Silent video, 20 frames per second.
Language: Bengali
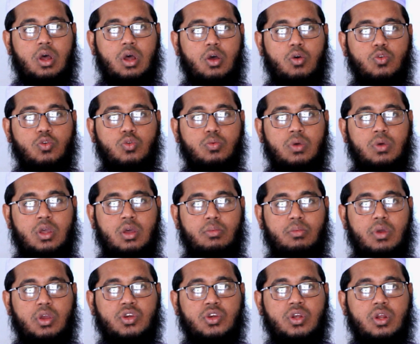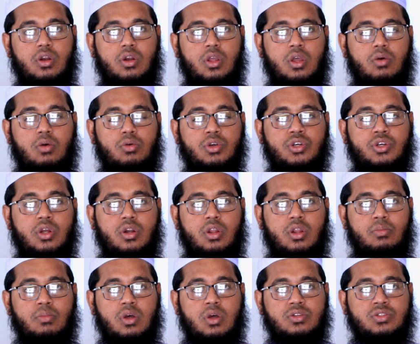আউদবিকামিং শারিহা ওয়া
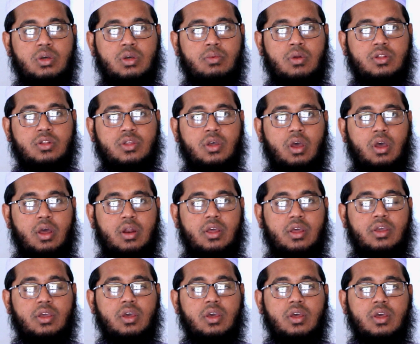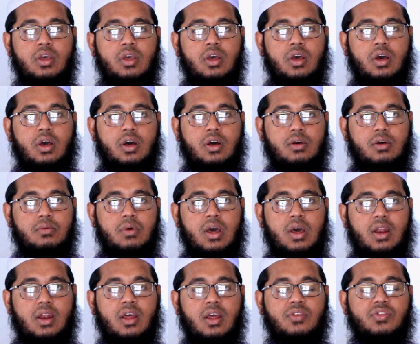শারিমা জাবাল তাহা আলাই
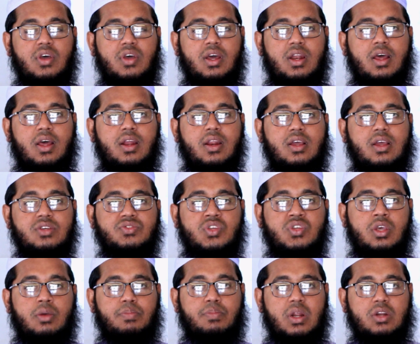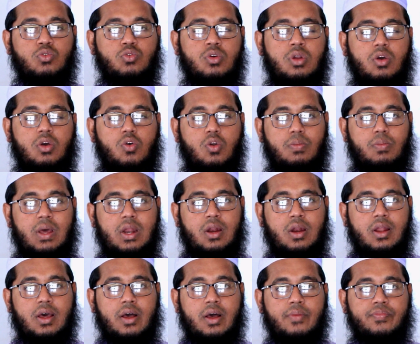আল্লাহ তালার কাছে প্রার্থনা করবে
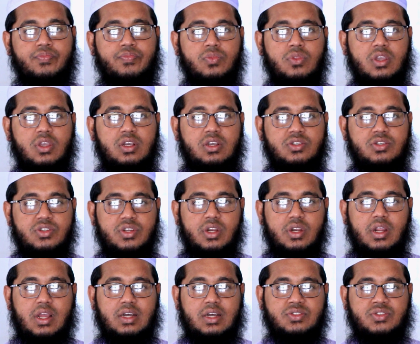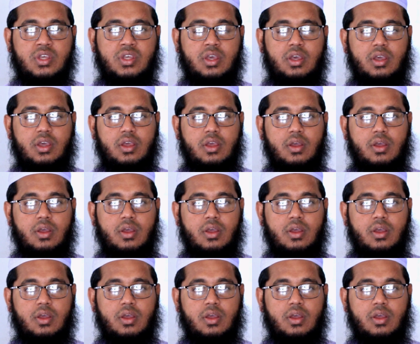আল্লাহ স্ত্রীর কাছে